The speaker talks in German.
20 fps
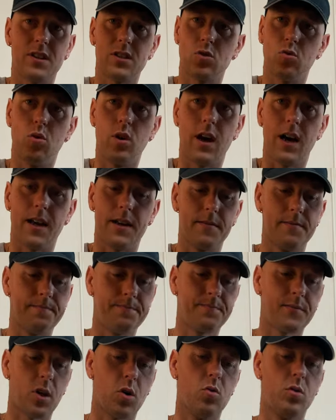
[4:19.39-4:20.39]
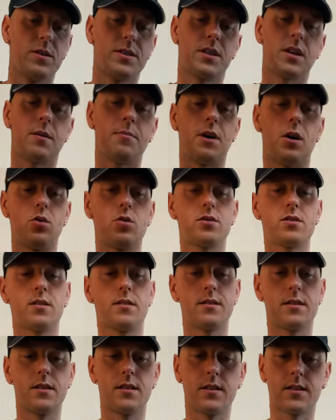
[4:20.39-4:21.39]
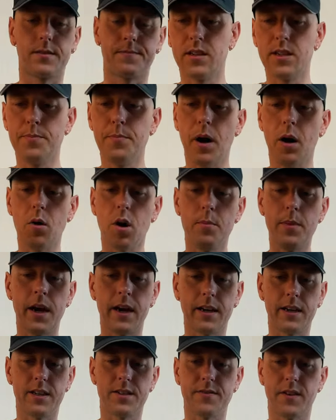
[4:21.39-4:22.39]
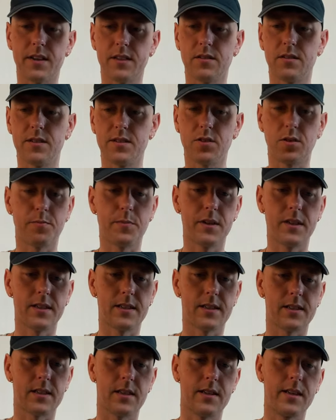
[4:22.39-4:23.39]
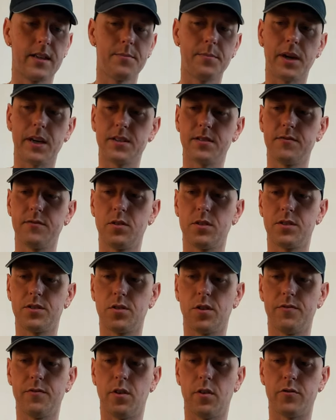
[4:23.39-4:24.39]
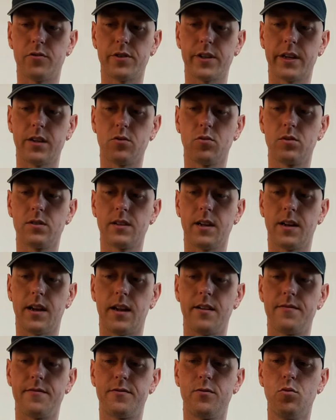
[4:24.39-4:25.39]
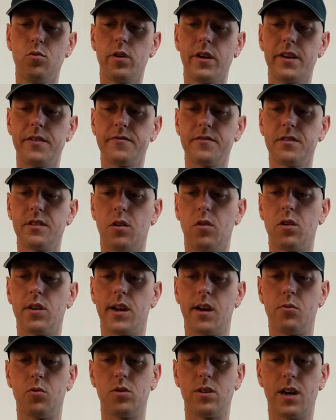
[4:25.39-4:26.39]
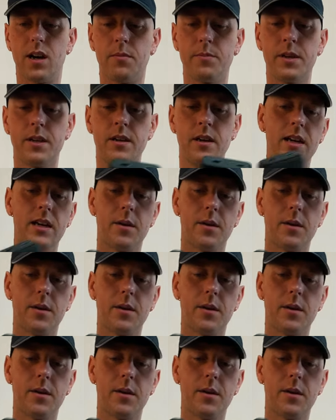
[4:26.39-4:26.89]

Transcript: so laden. Und ich habe aussortiert die Powerbank. Ich weiß noch nicht, ob mir das das Genick brechen wird. Ich hoffe auf Steckdosen an allen Flughäfen, auch in Abu Dhabi.